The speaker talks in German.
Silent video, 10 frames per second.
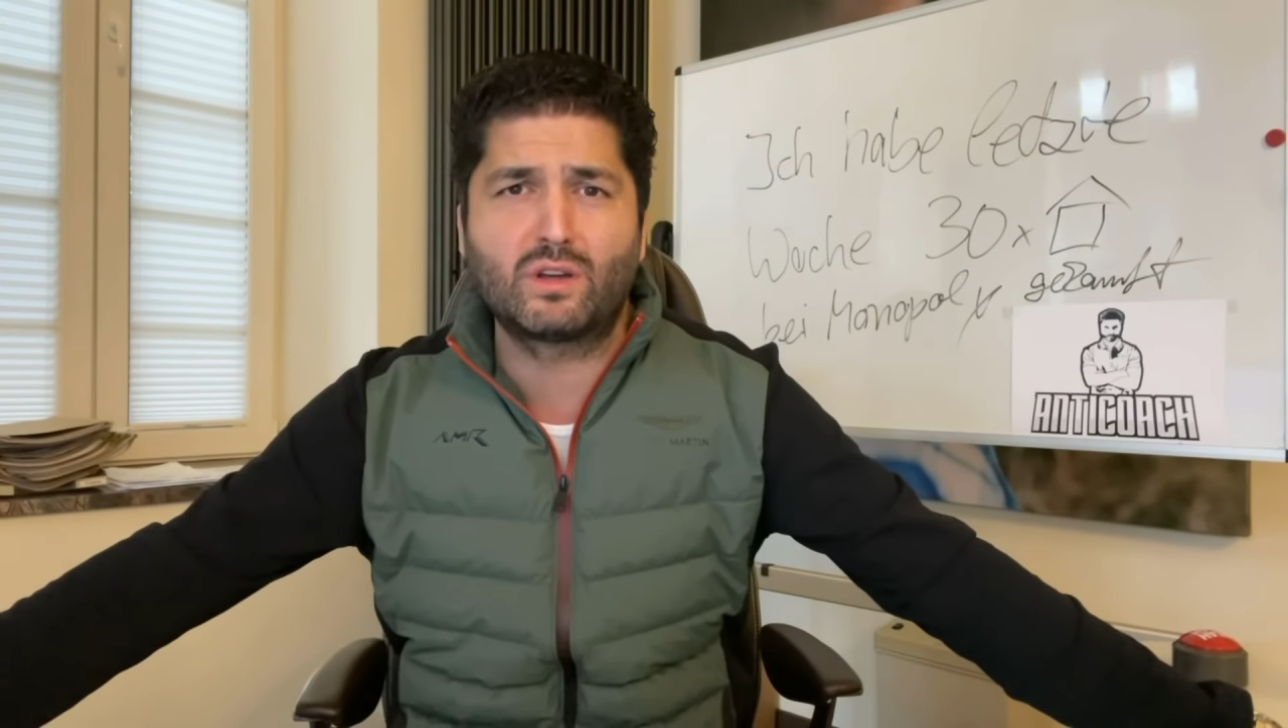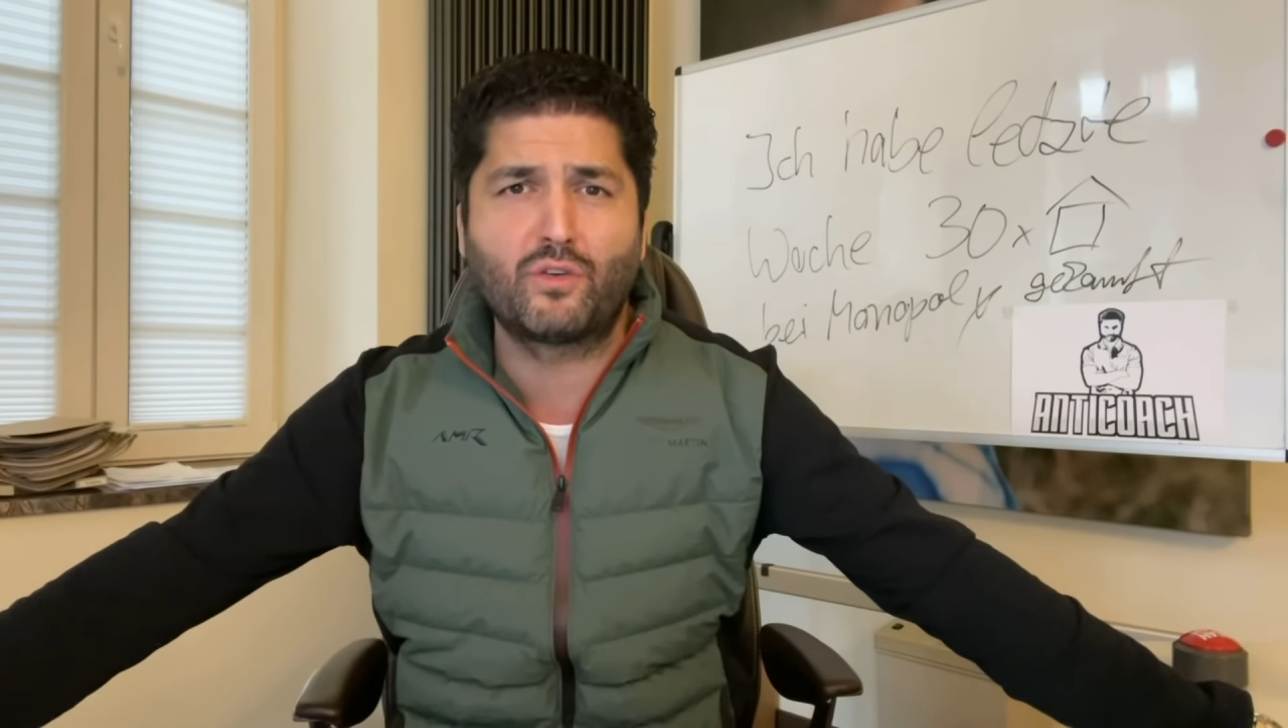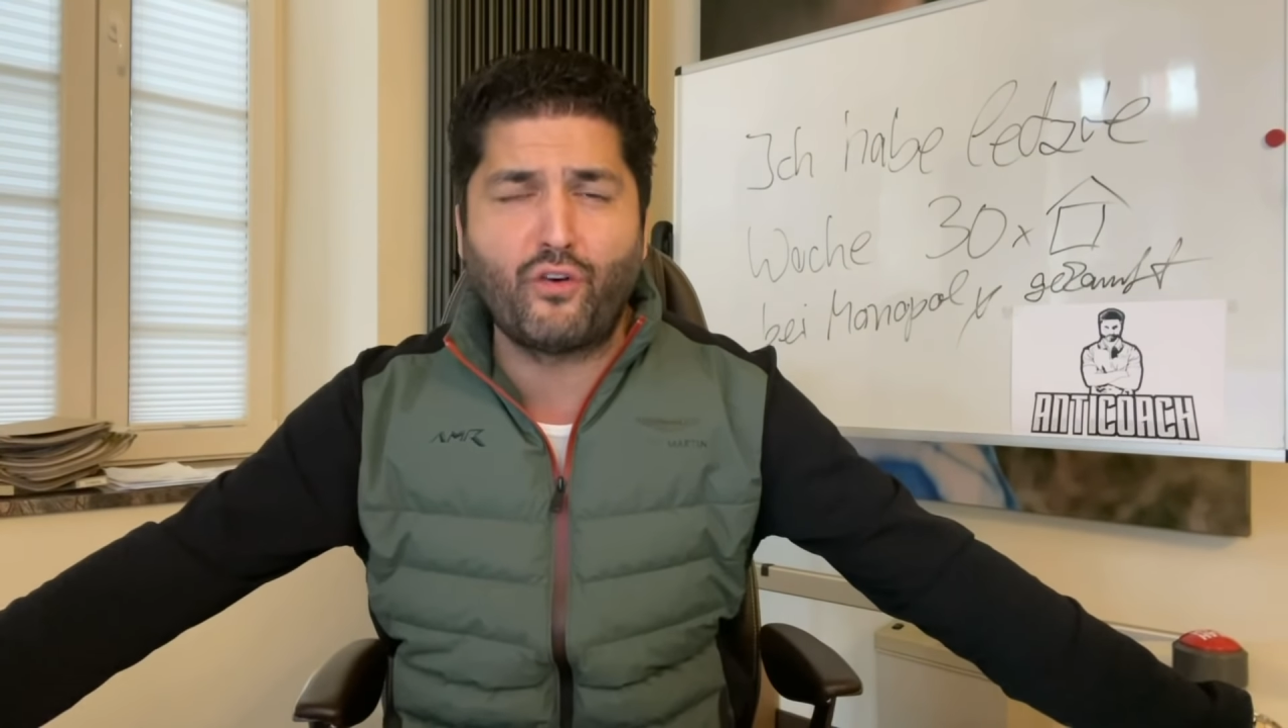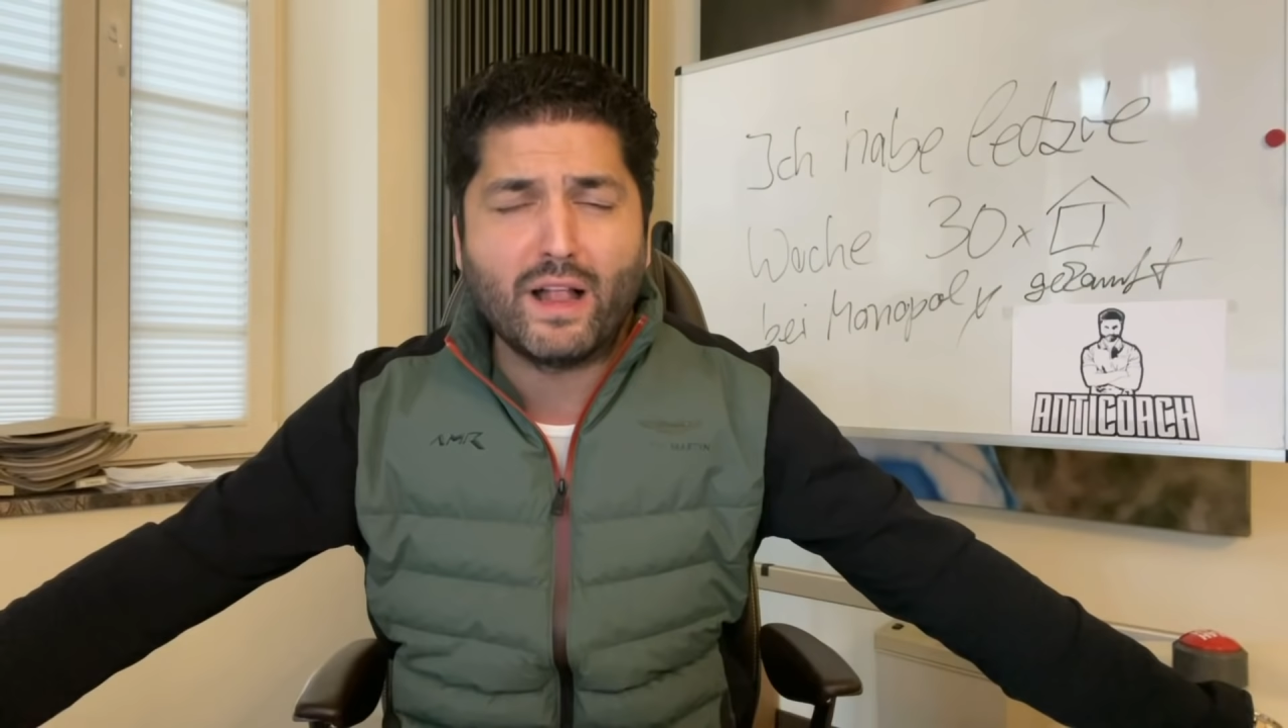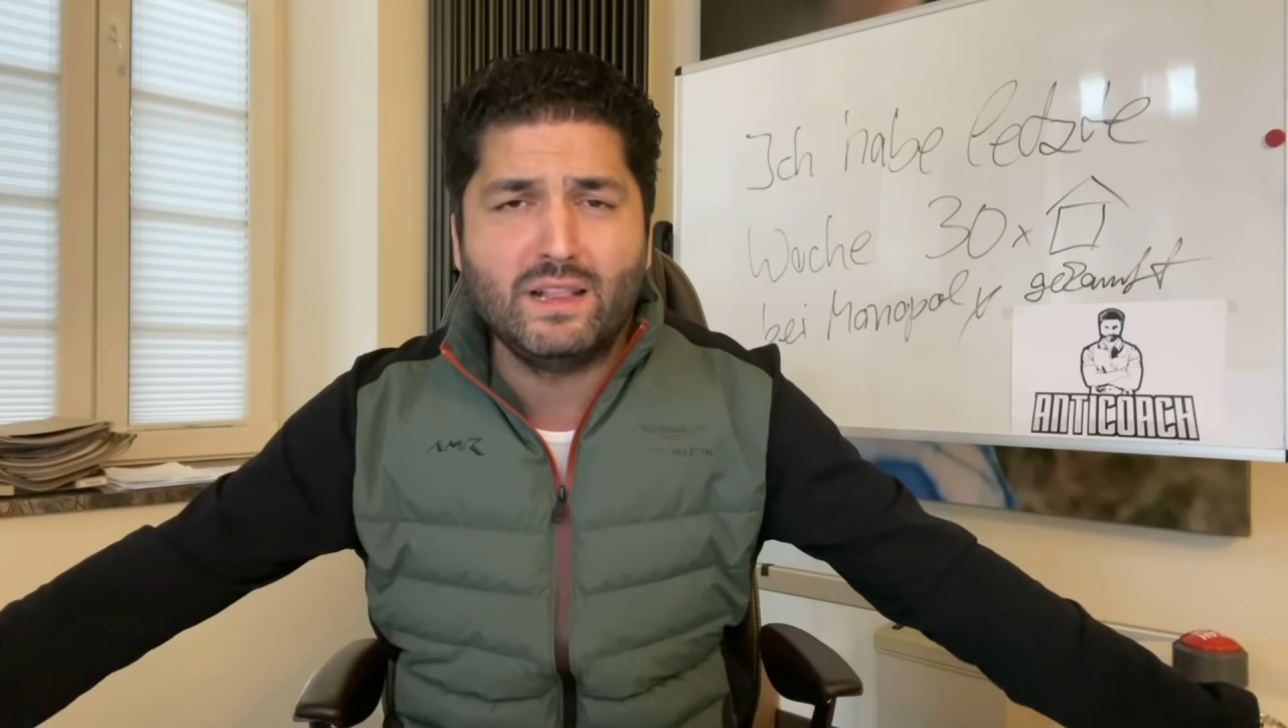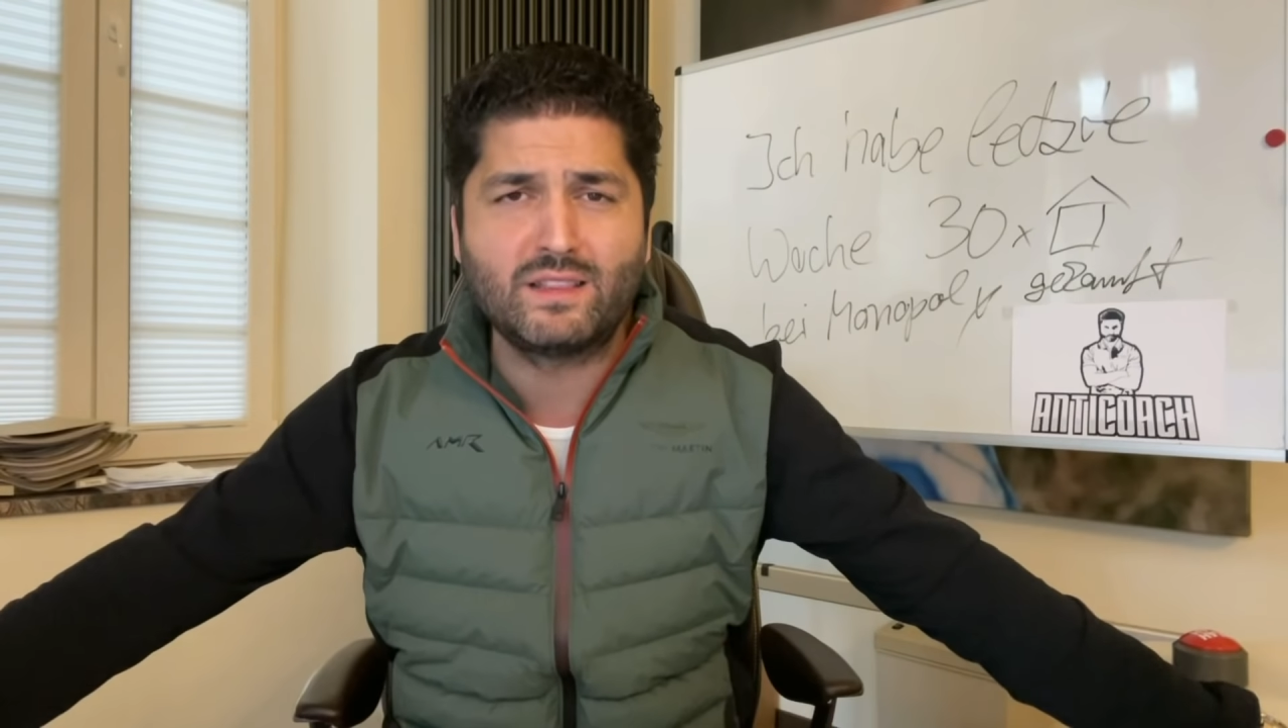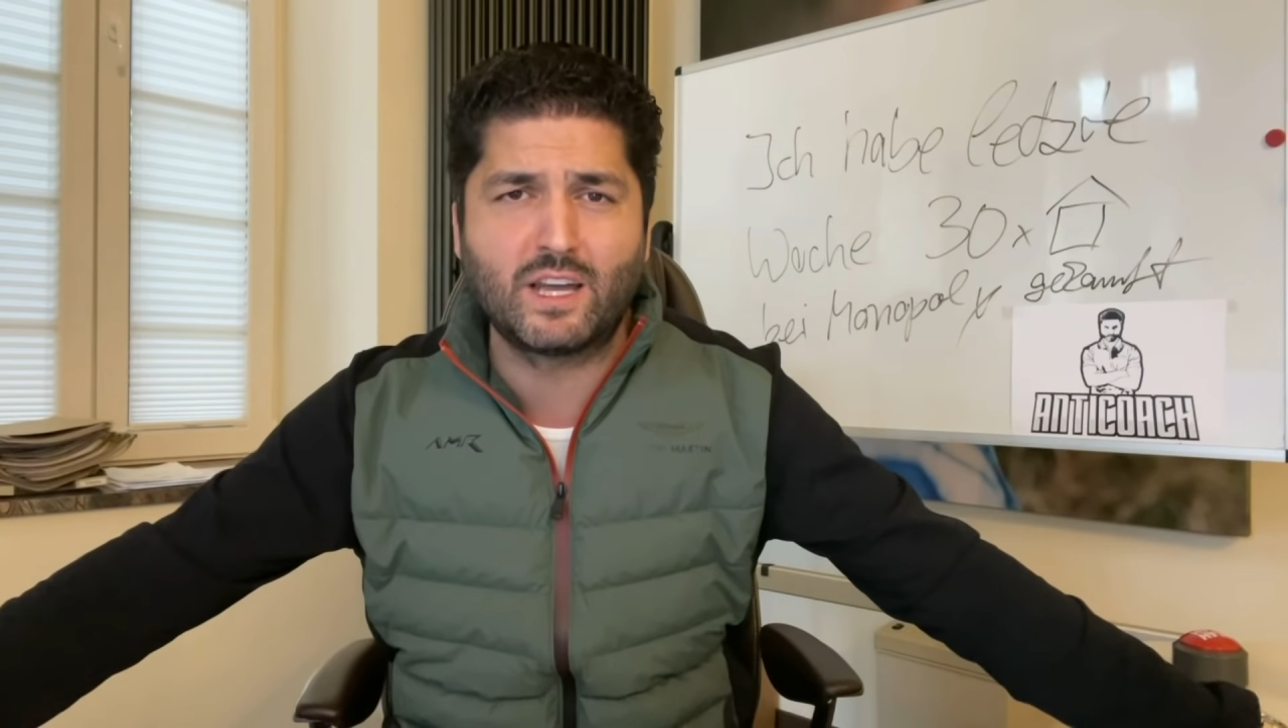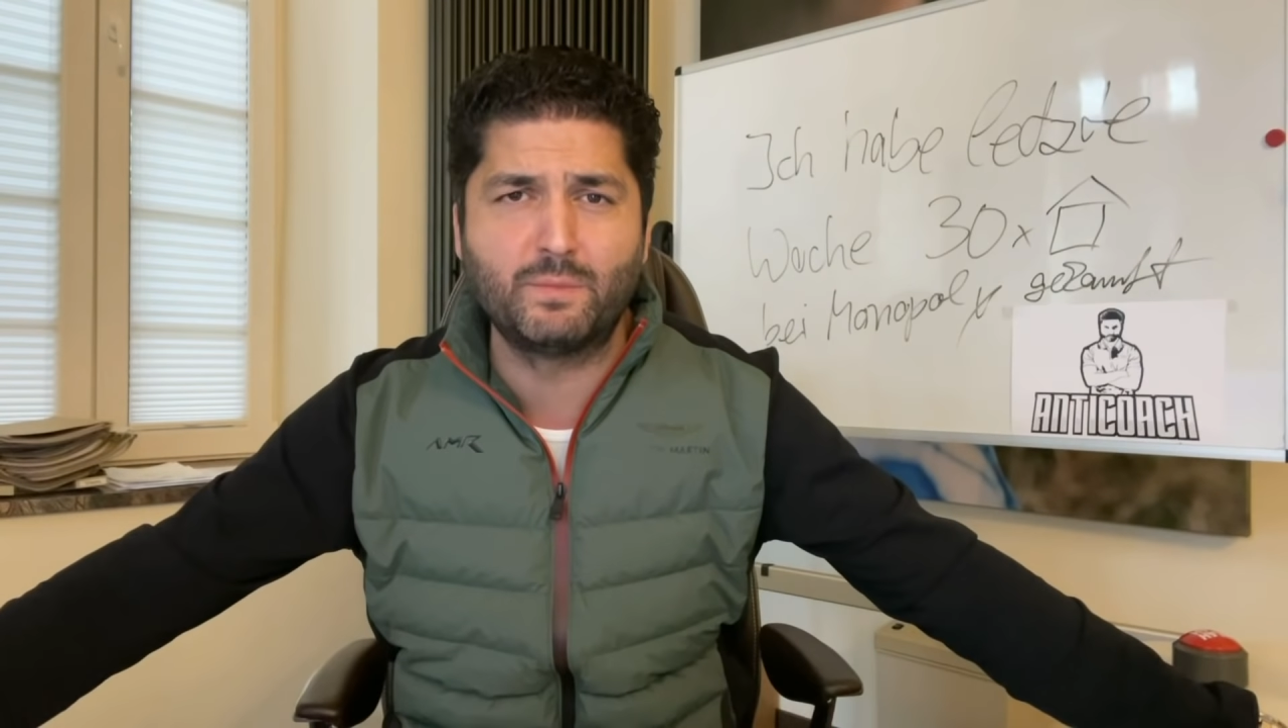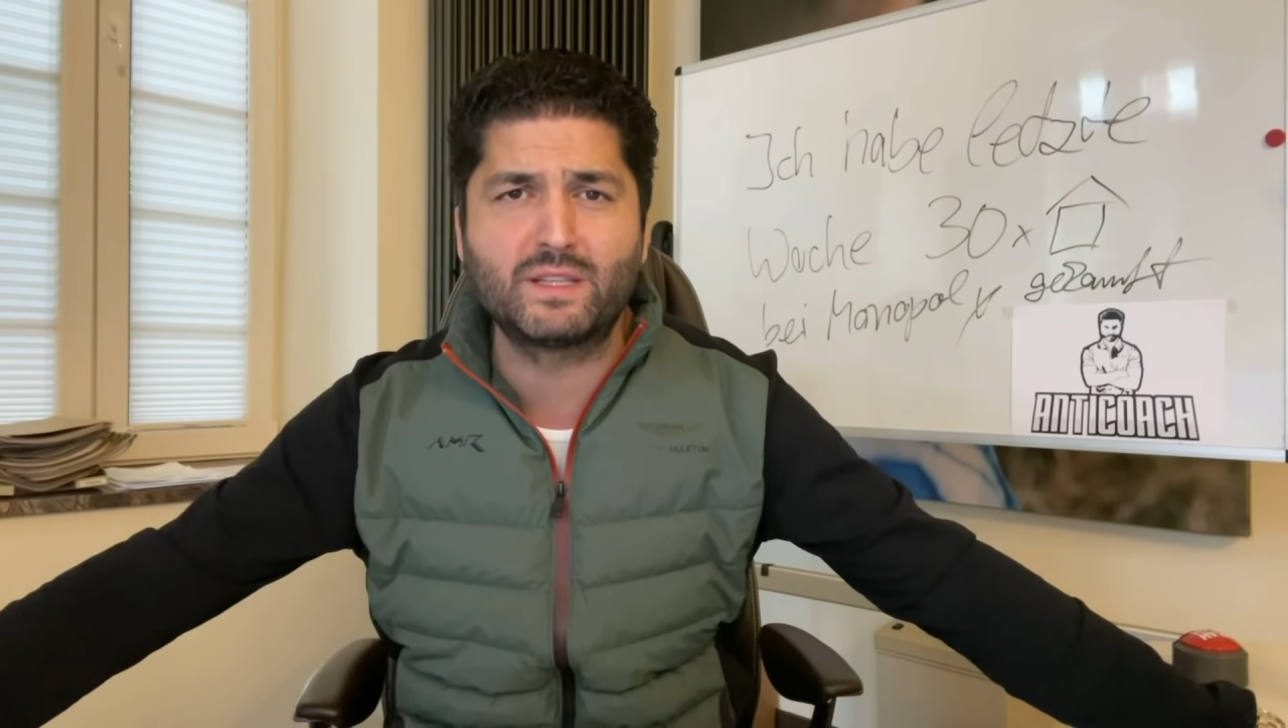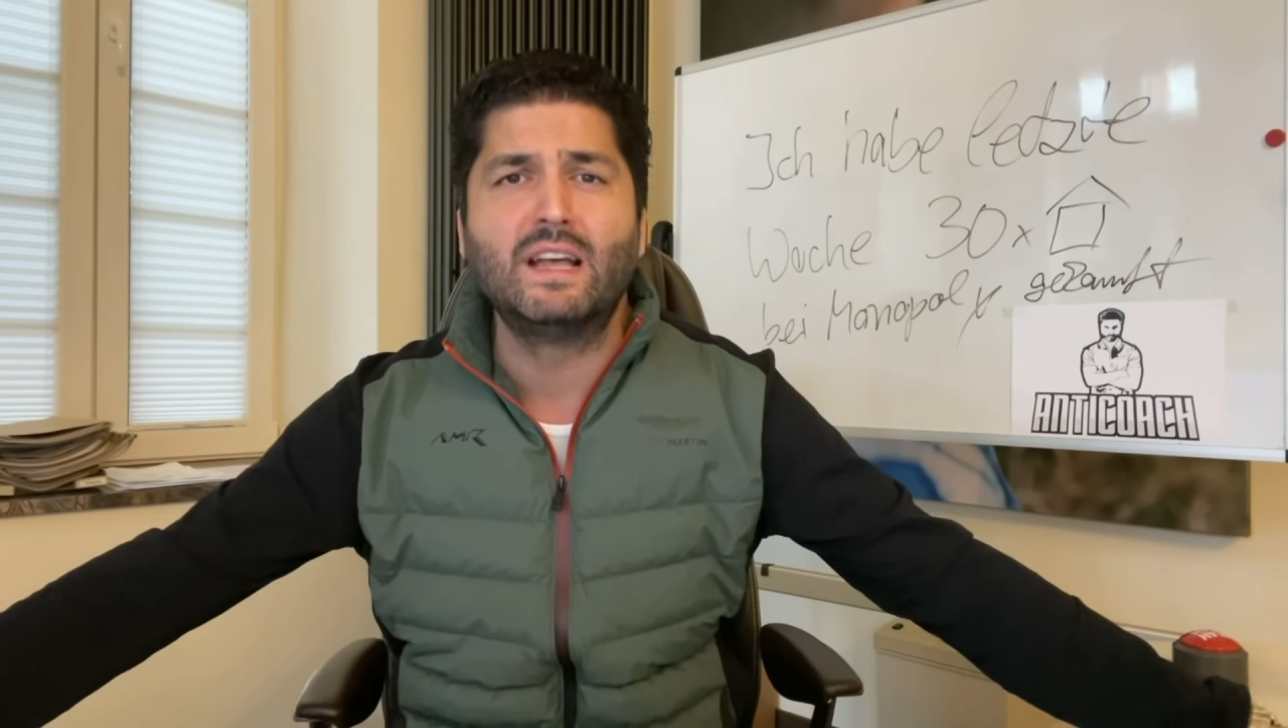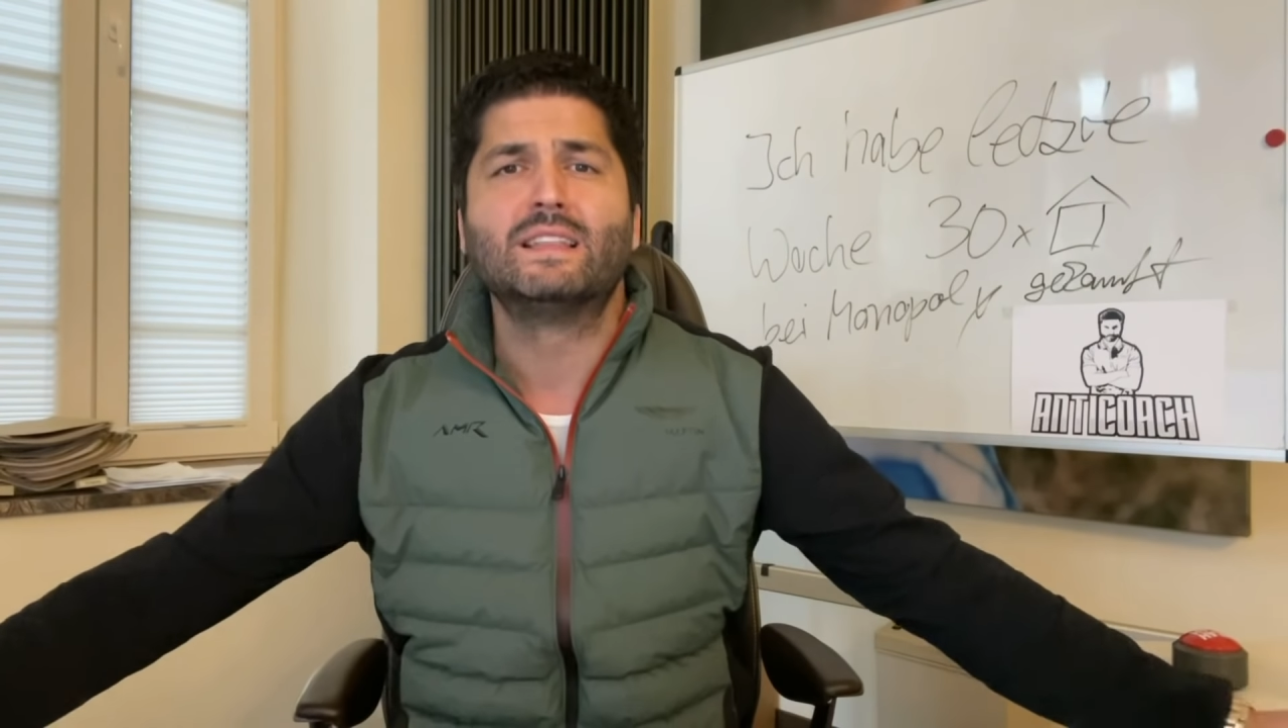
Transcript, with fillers: Gefallen damit.